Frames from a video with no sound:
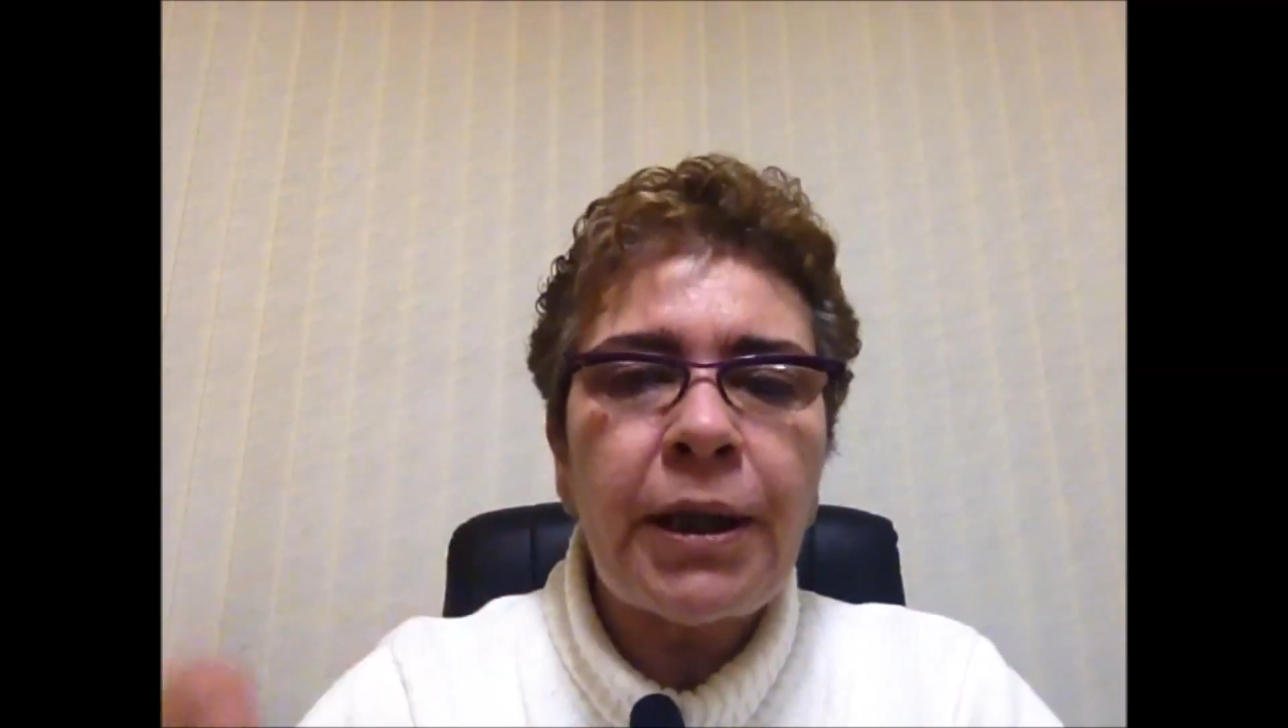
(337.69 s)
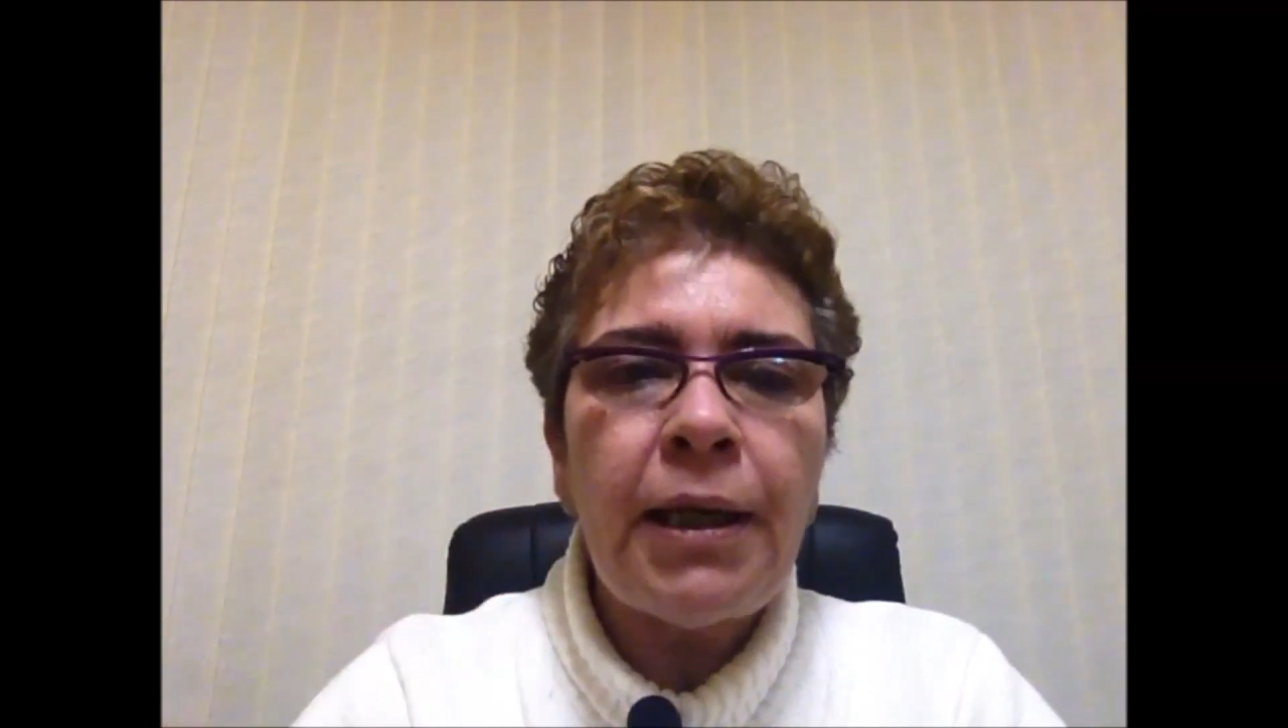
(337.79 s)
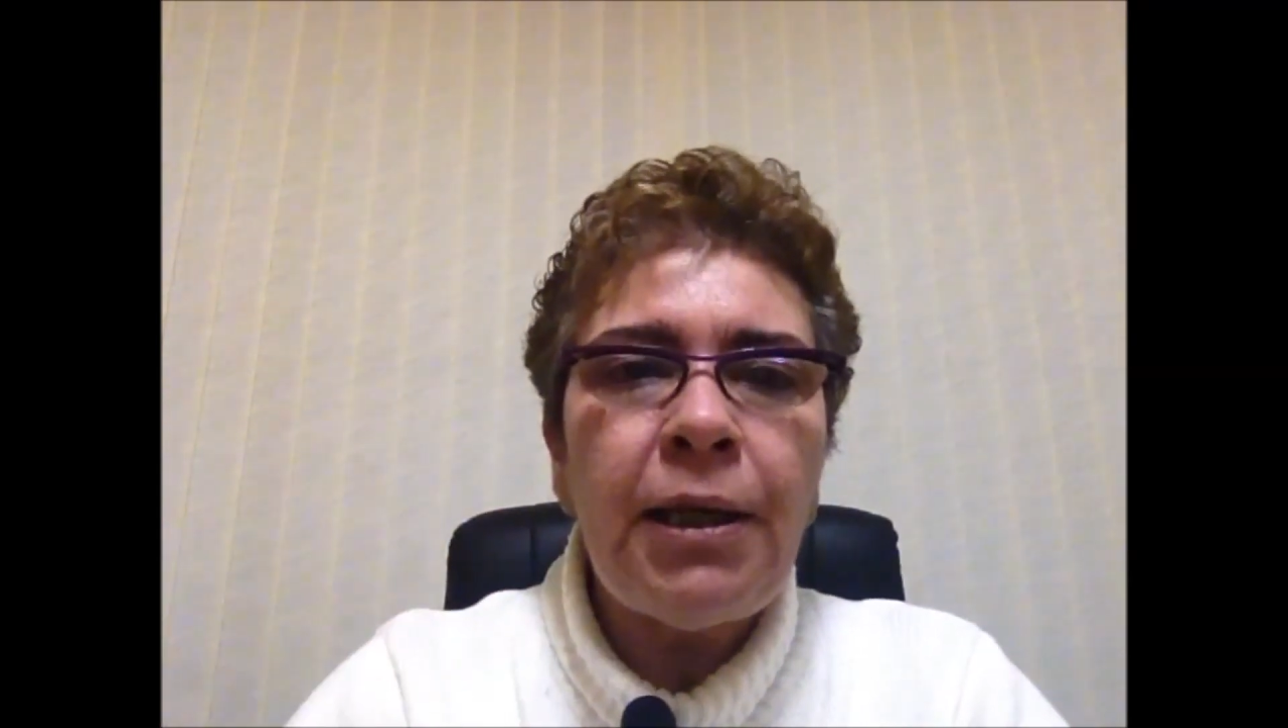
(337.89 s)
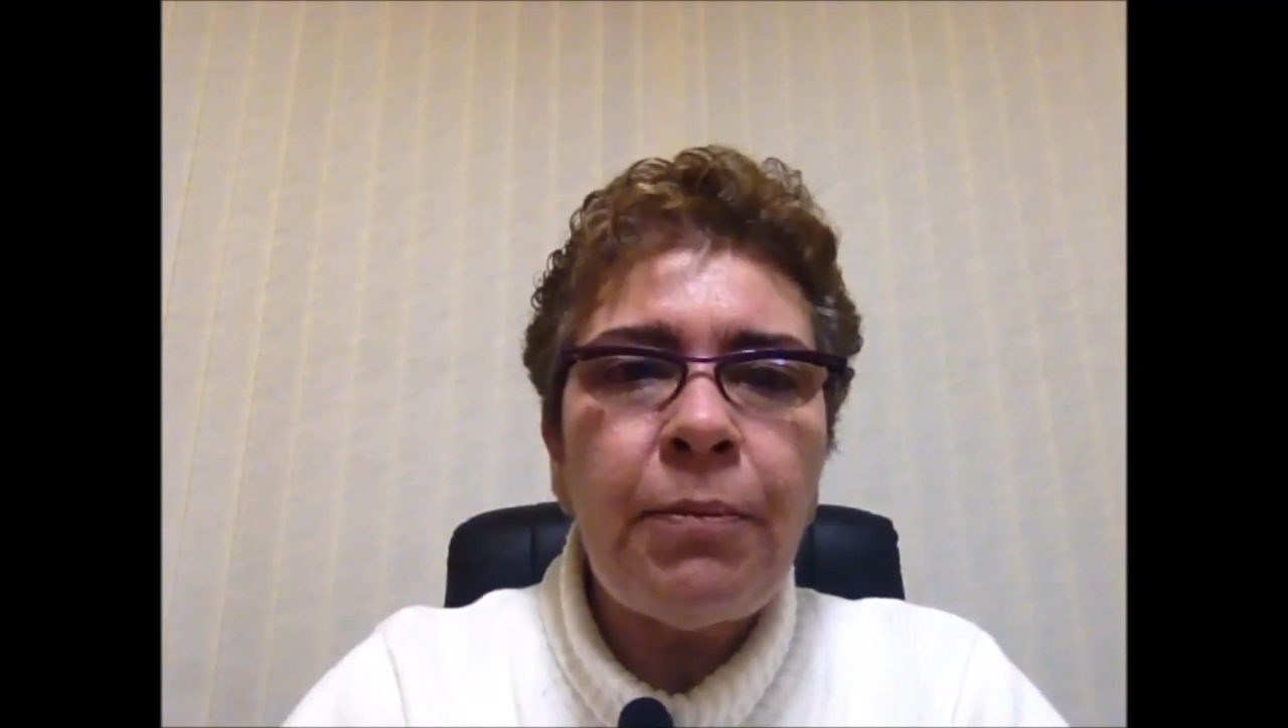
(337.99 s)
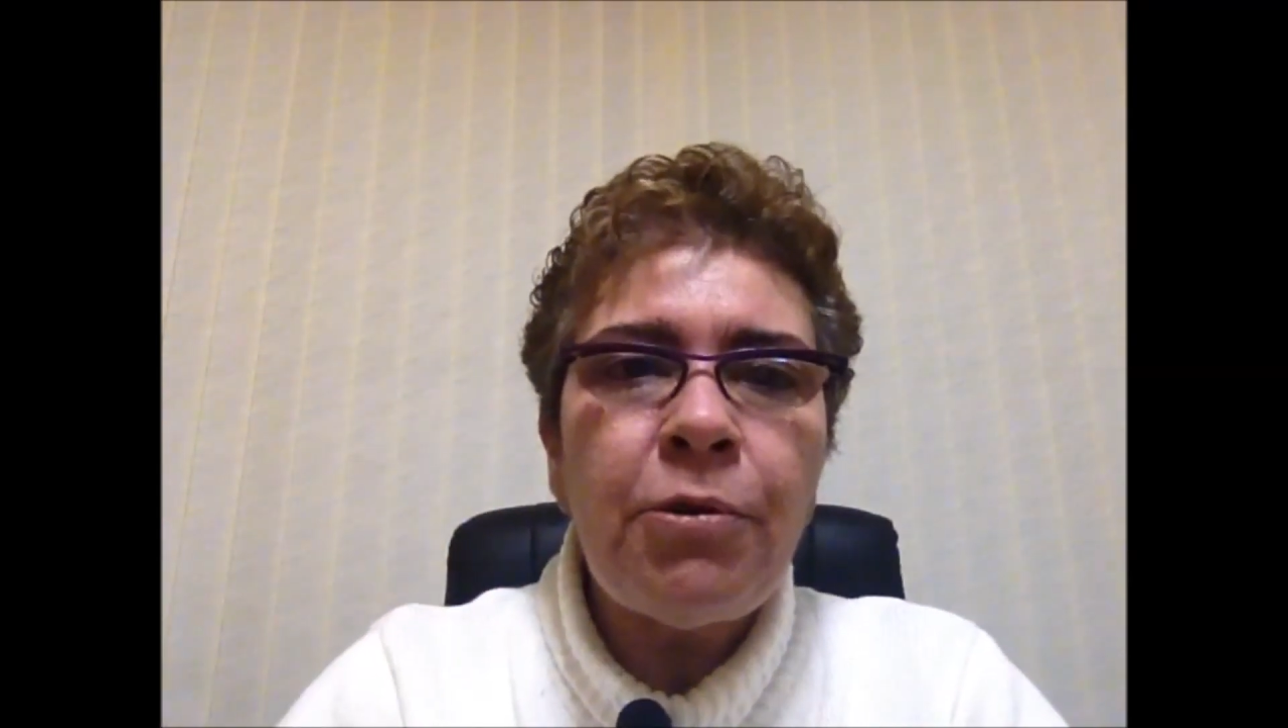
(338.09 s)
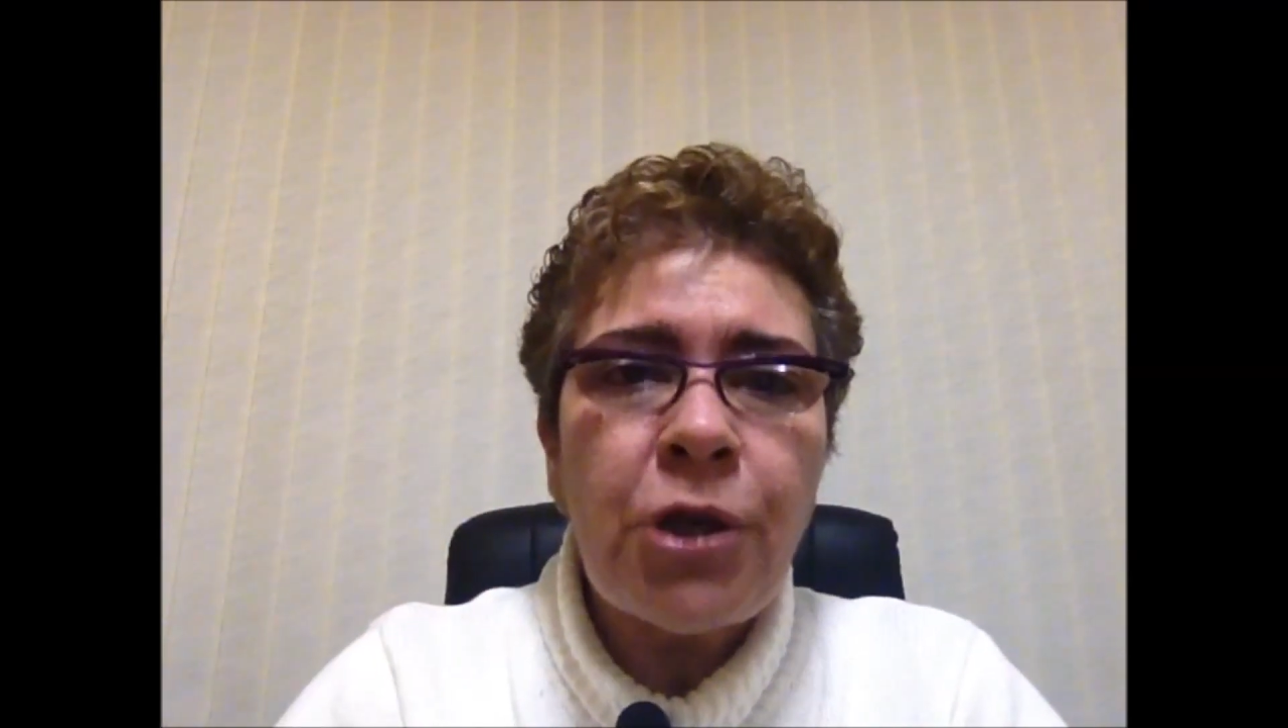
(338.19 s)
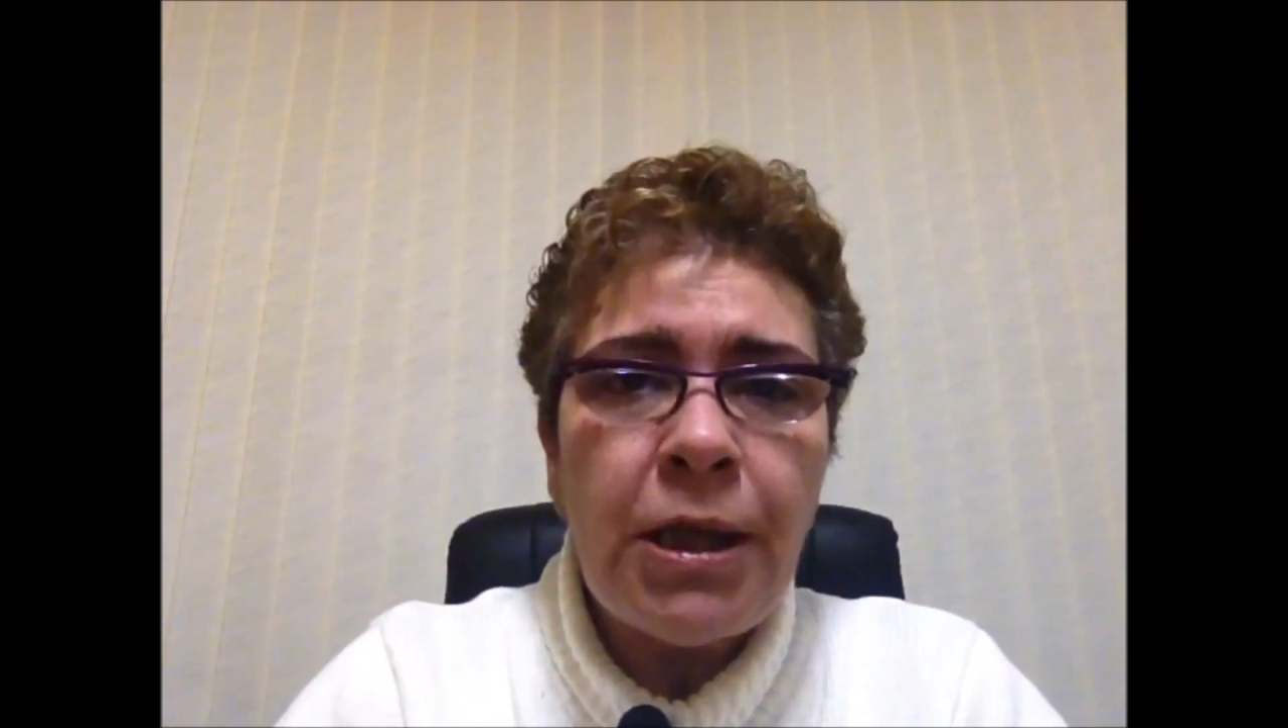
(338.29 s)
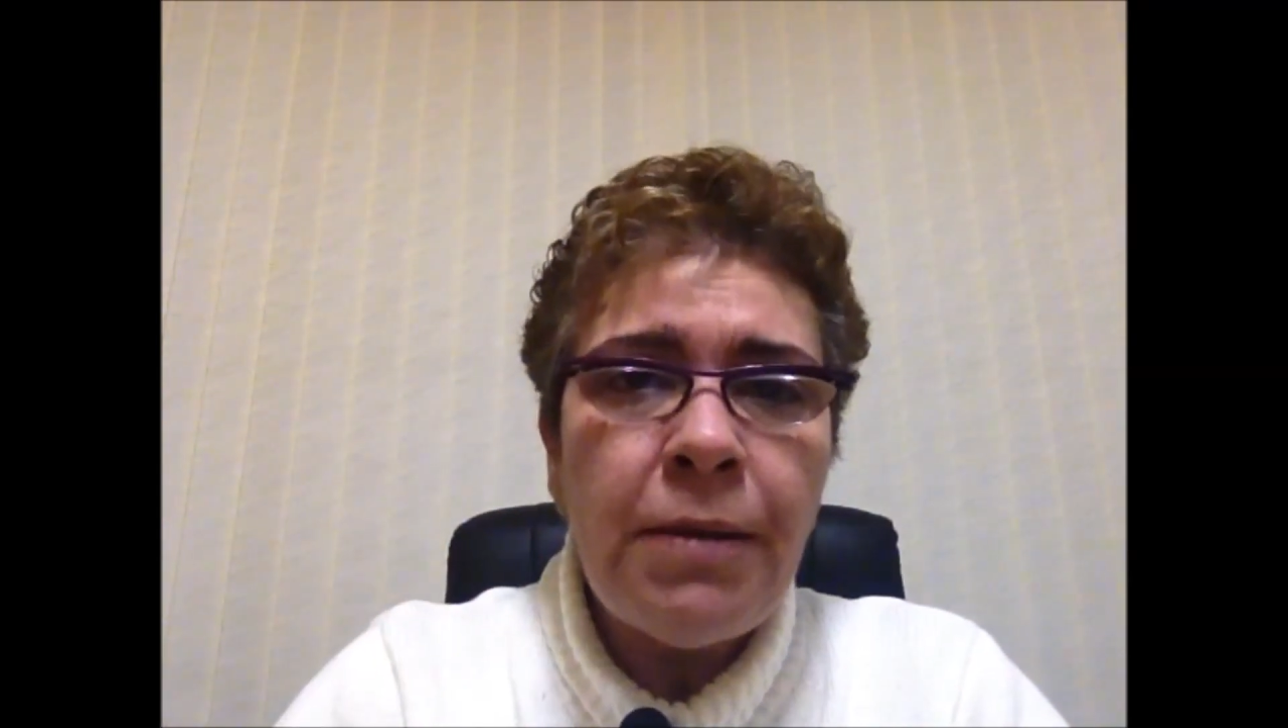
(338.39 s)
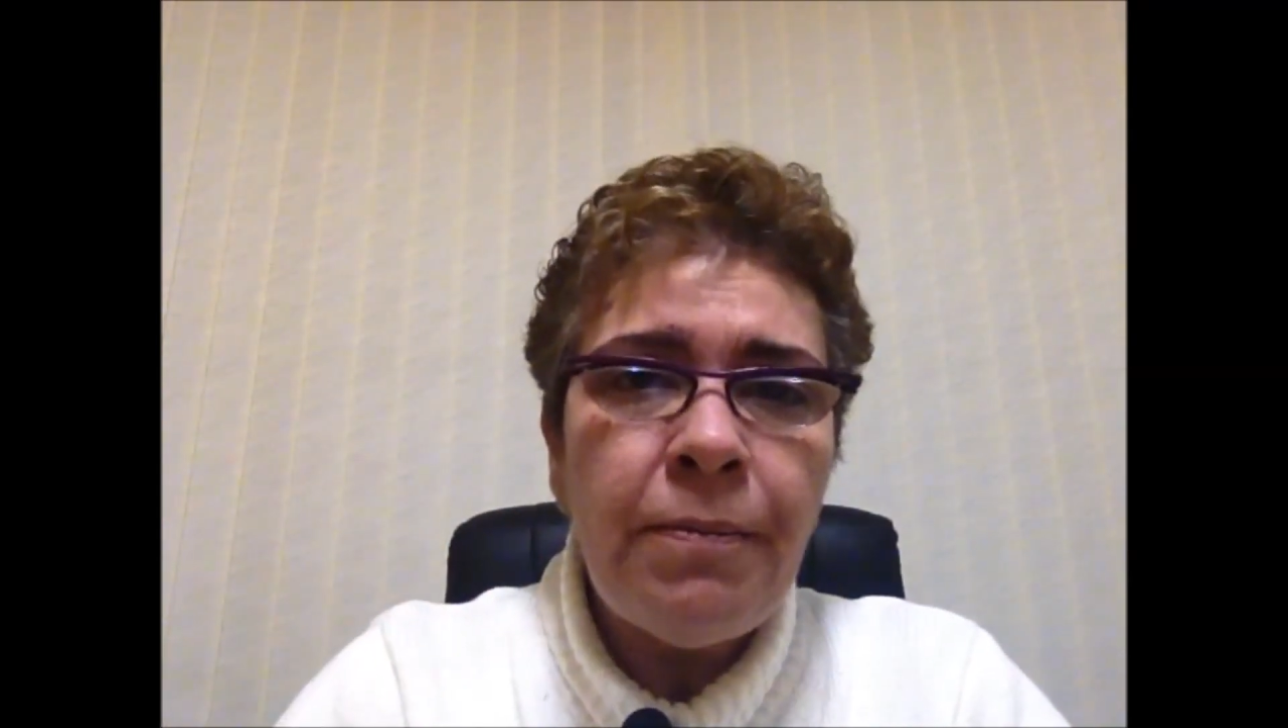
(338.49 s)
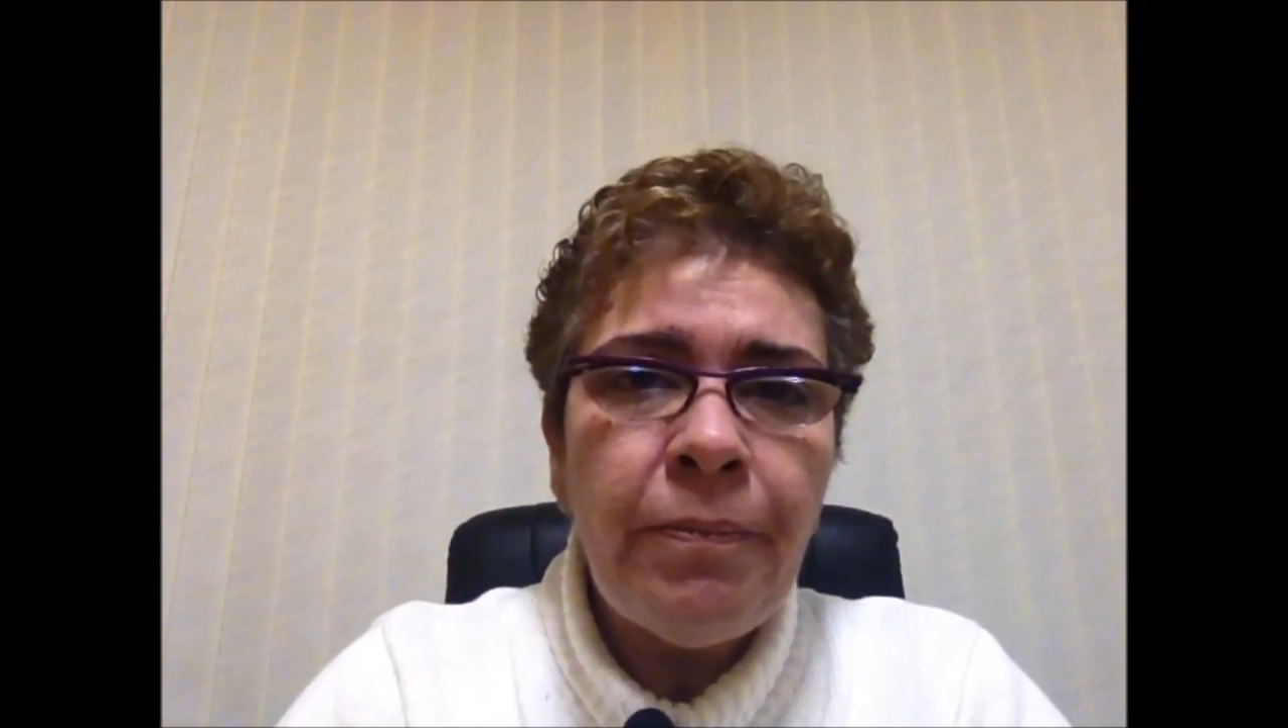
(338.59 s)
equilíbrio,
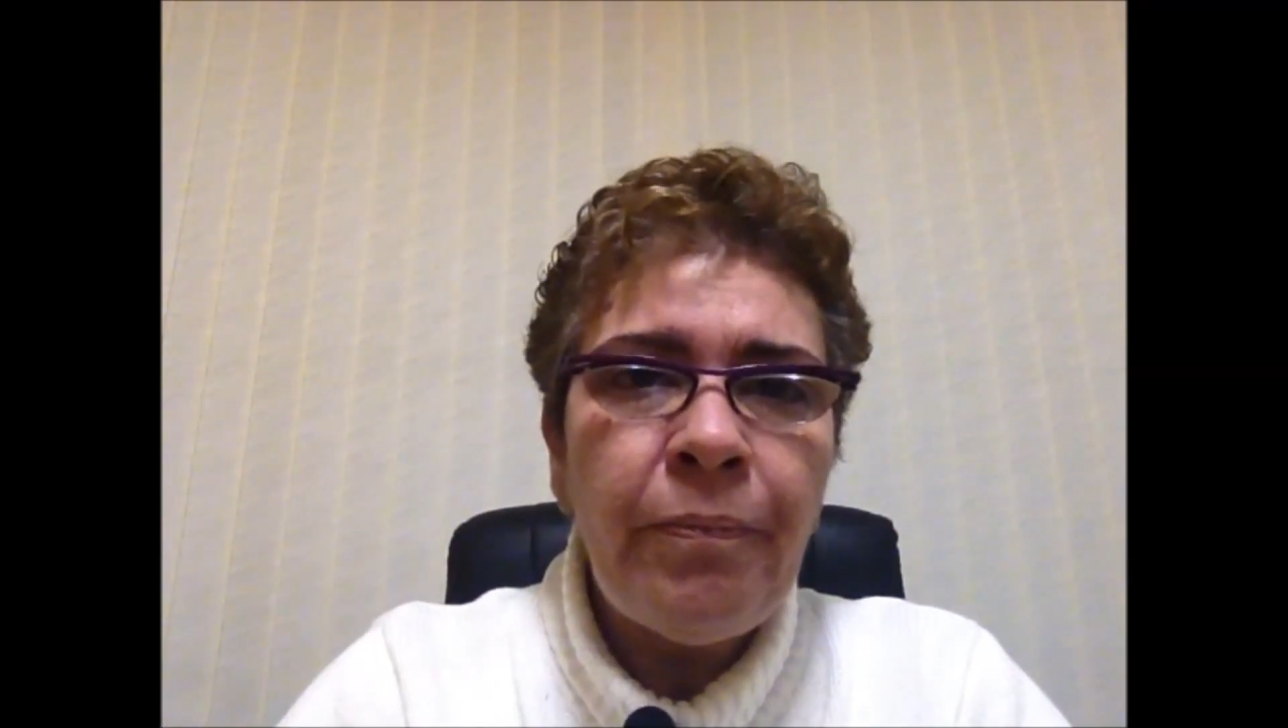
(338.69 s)
sim.